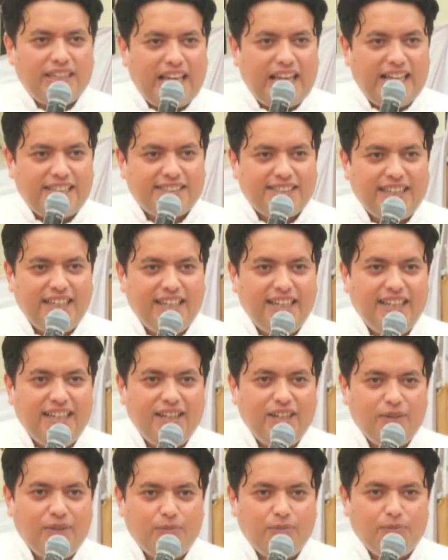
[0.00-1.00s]
ऐसे
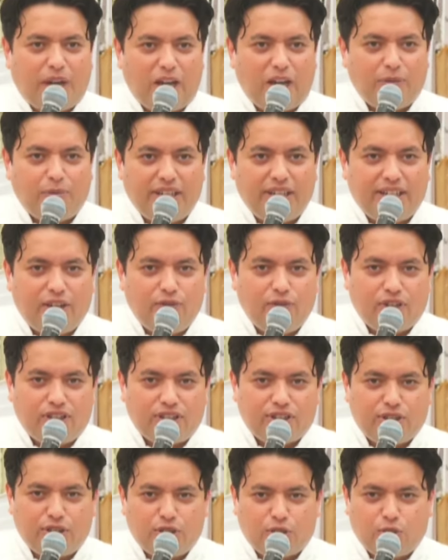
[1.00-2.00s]
बाइबल के
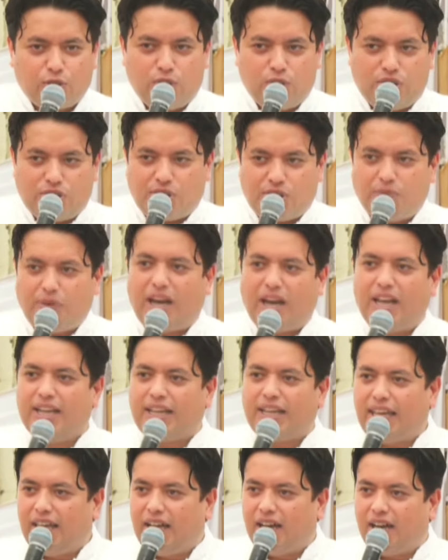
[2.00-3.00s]
वर्सेस को इस्तेमाल
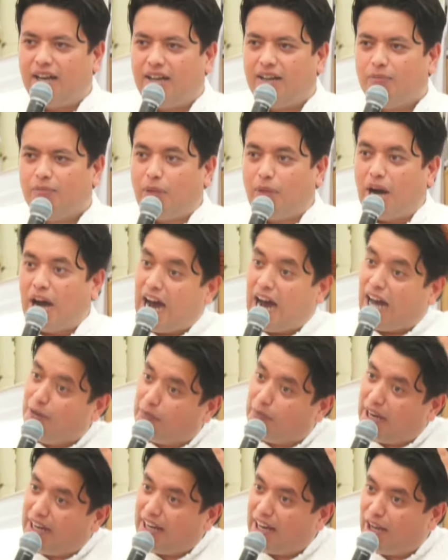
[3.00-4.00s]
किया महान
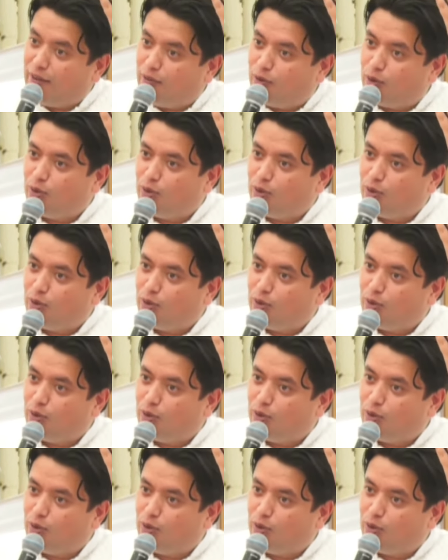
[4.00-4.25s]
बन गए वो